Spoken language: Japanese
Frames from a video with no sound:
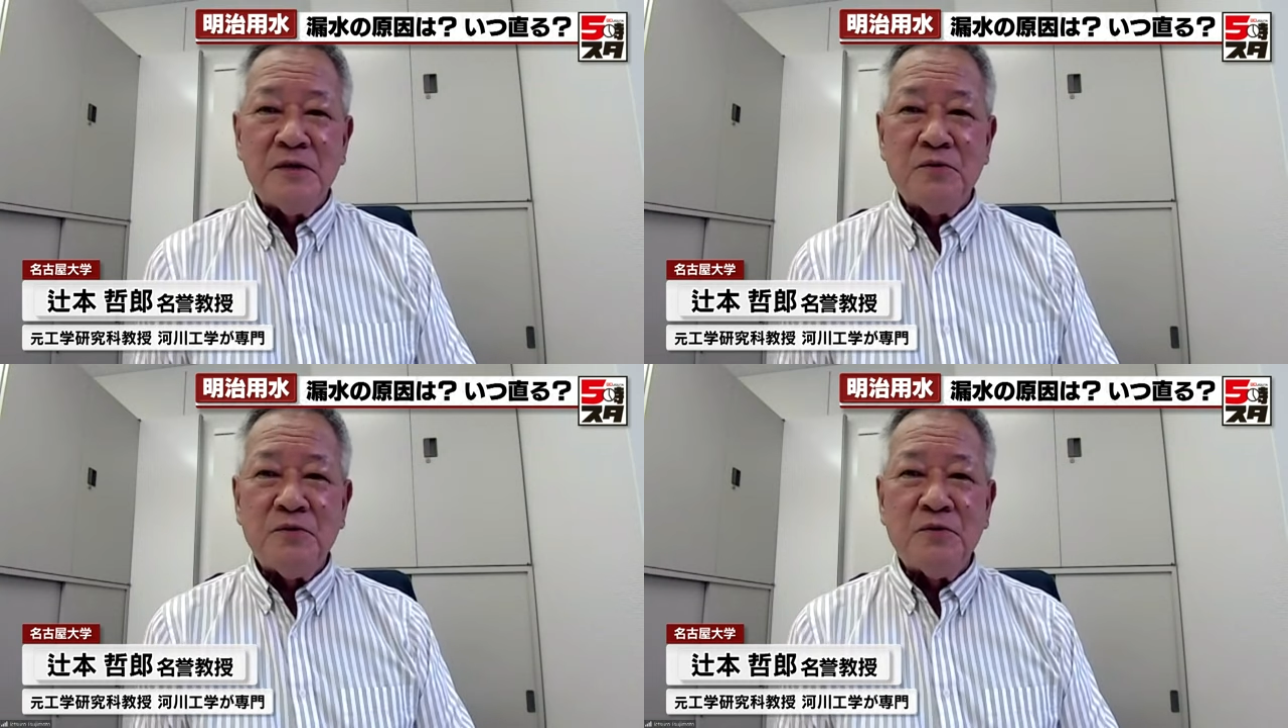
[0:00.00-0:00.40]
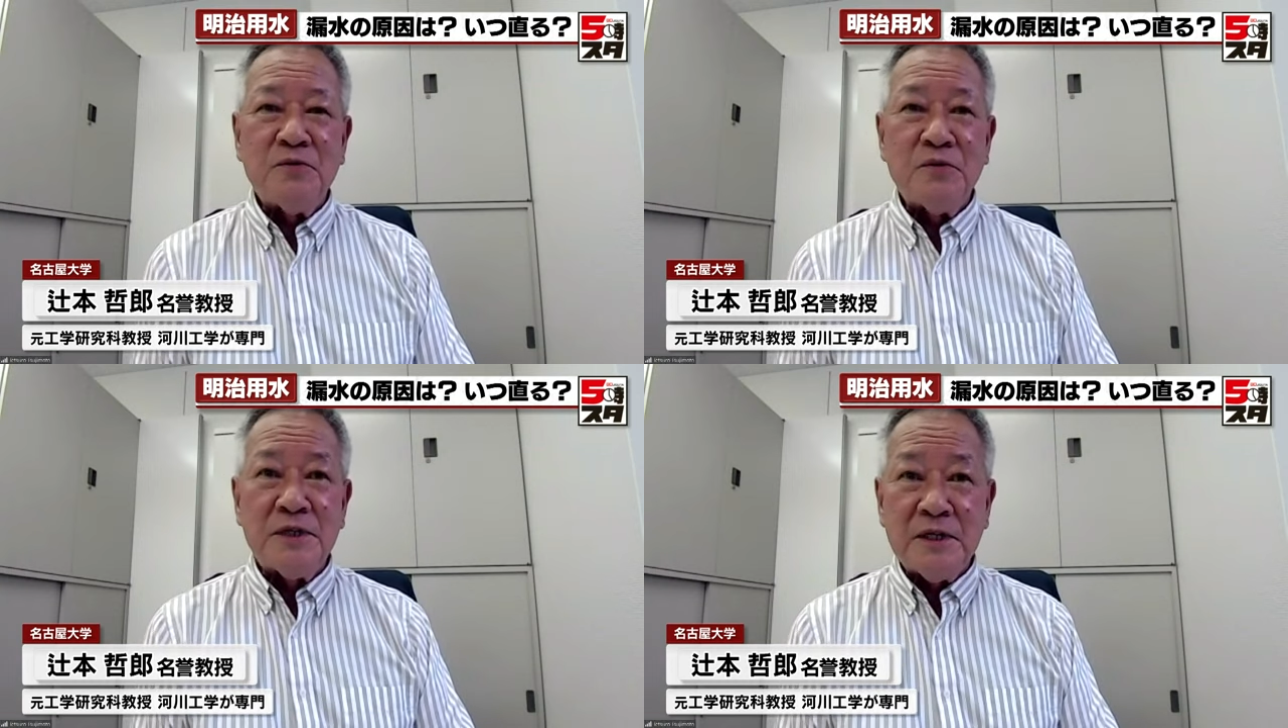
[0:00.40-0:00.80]
そういうこ
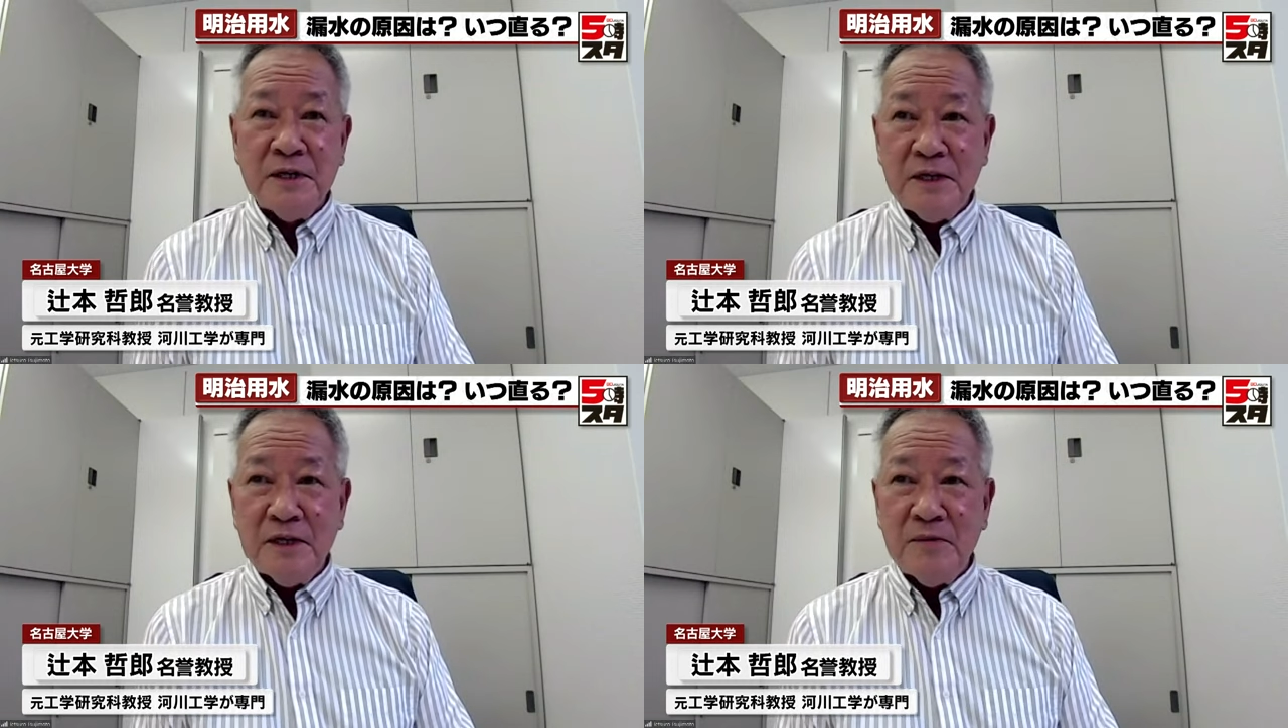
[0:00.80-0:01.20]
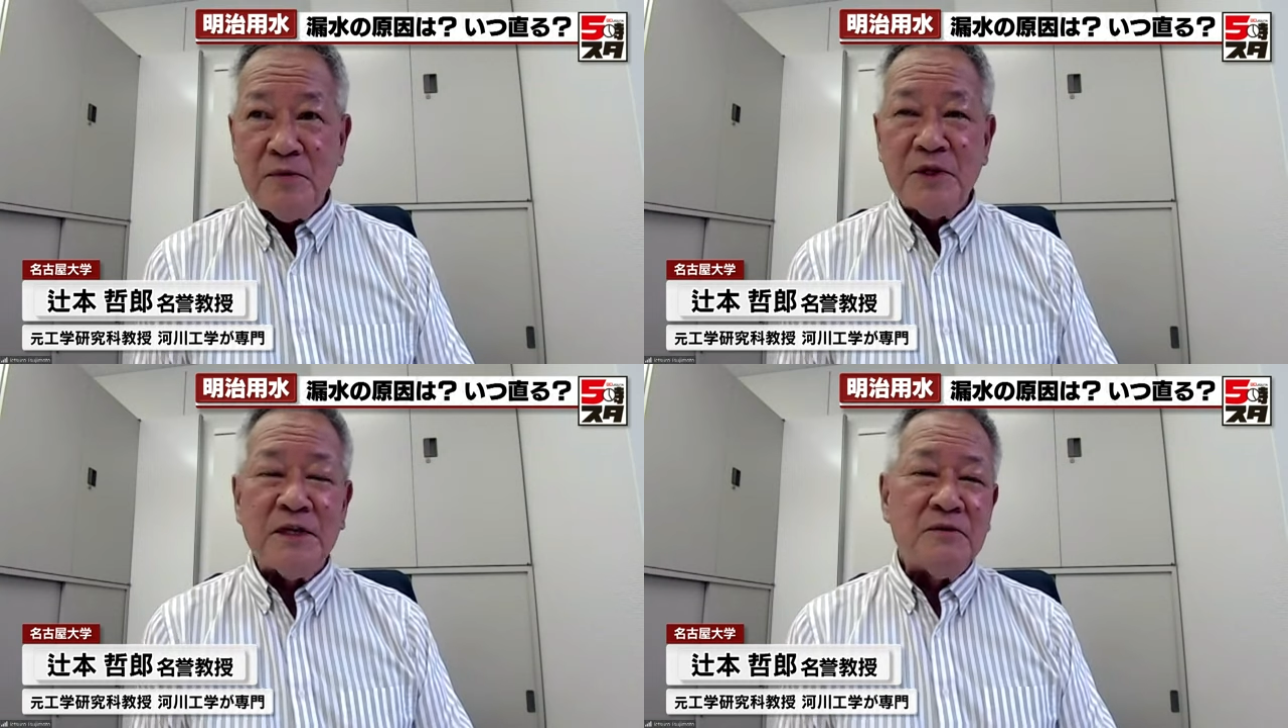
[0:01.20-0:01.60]
とをしっかり
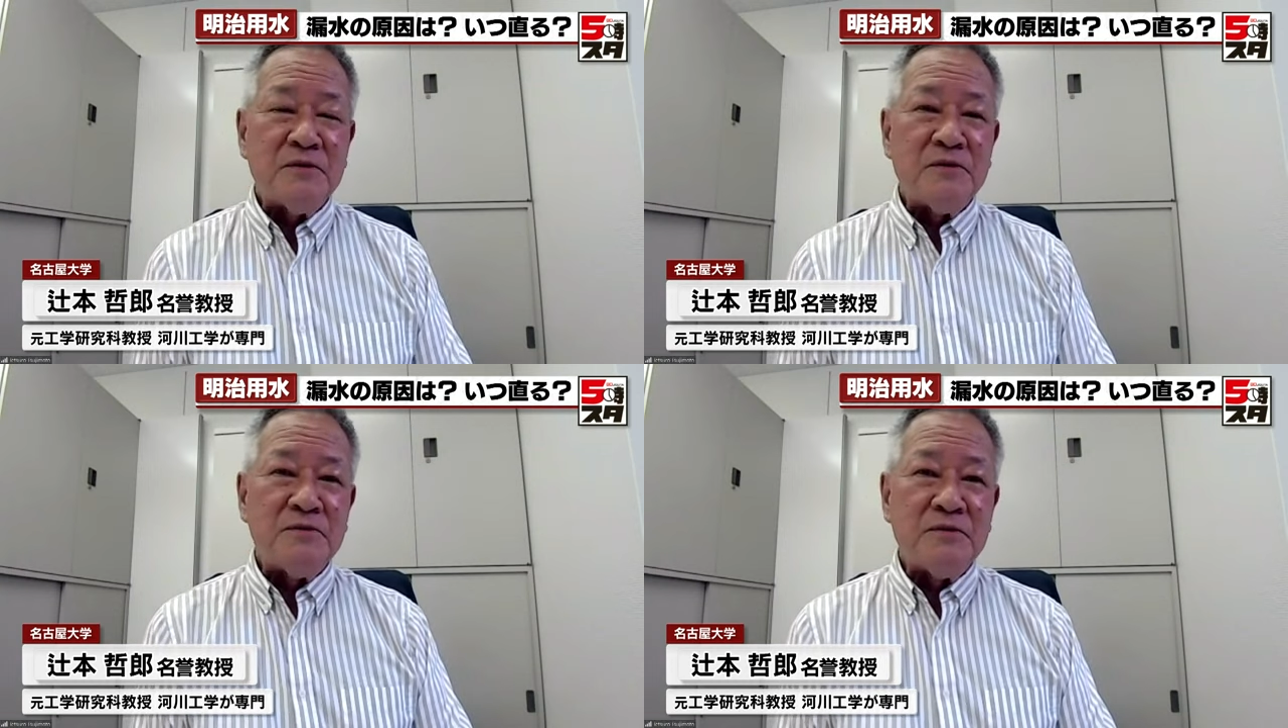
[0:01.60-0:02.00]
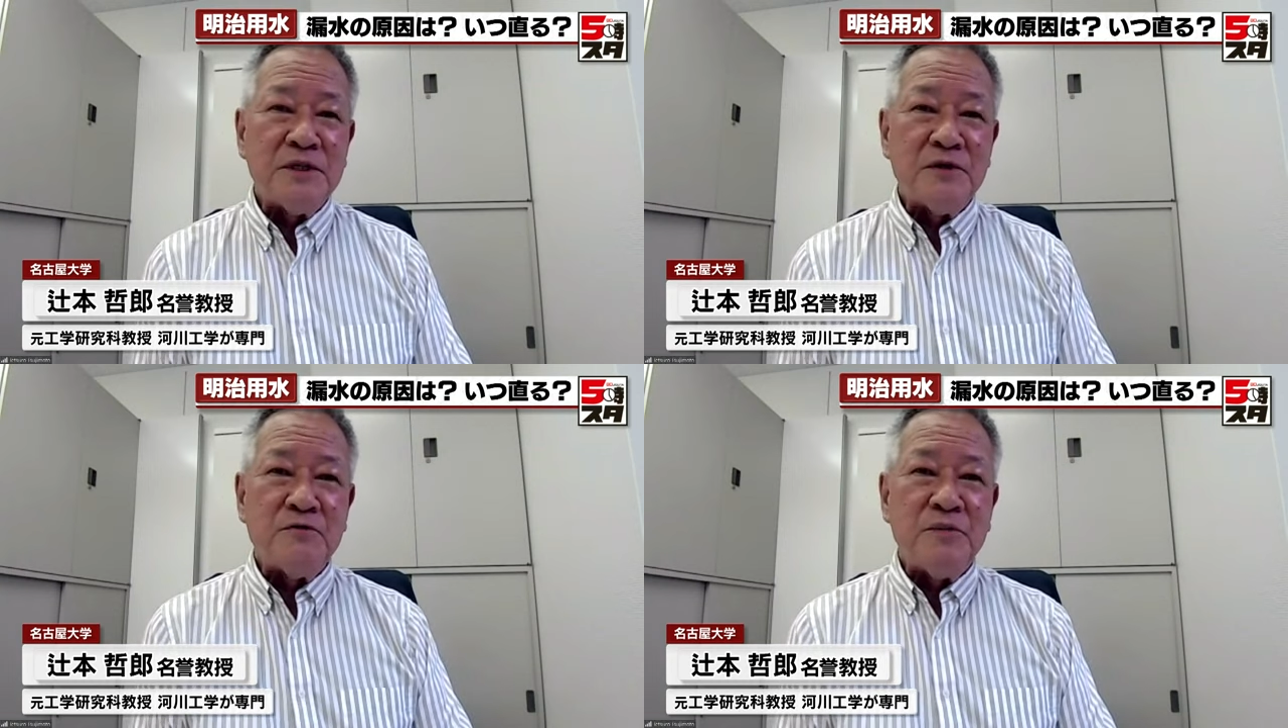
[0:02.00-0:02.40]
モニタリングする
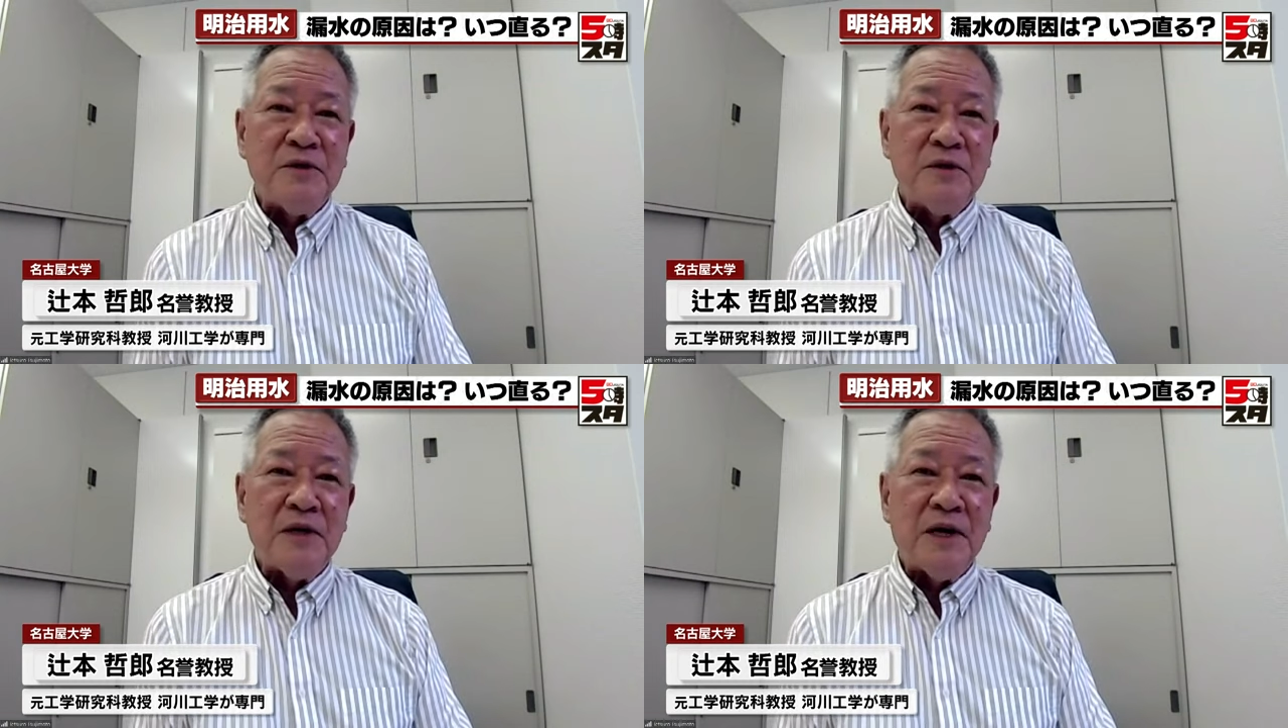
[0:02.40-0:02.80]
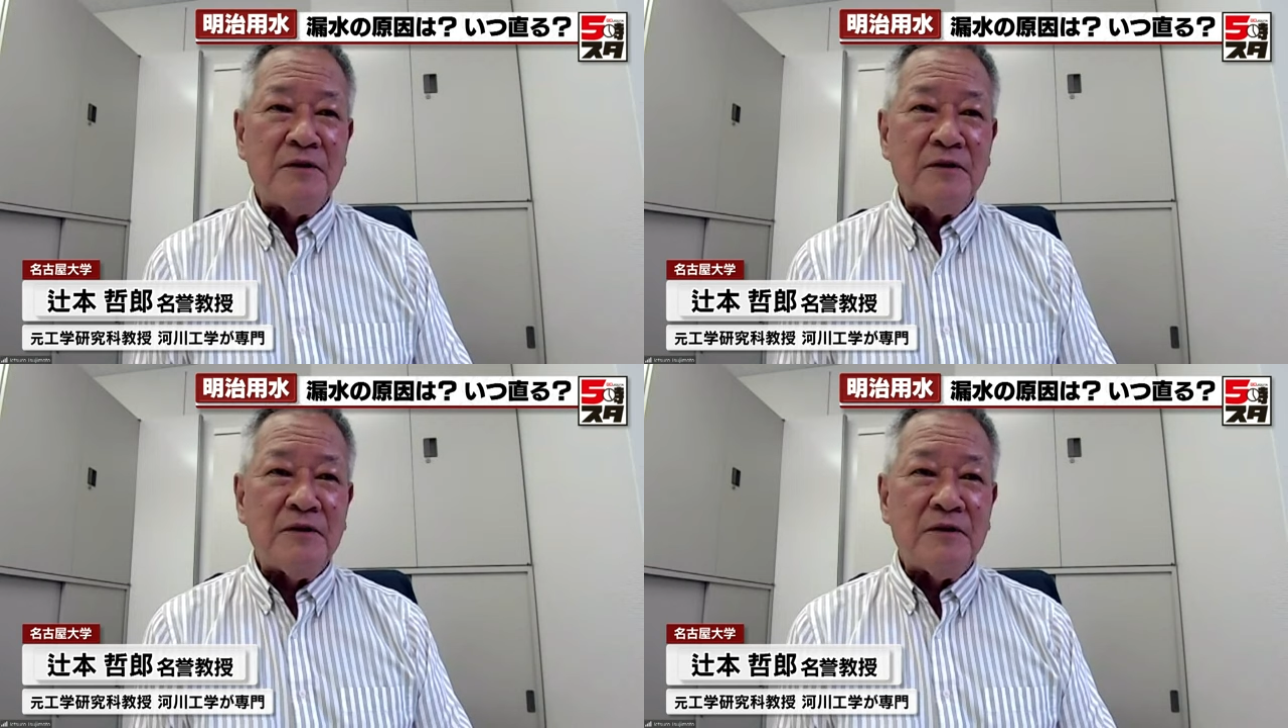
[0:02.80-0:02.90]
仕組み、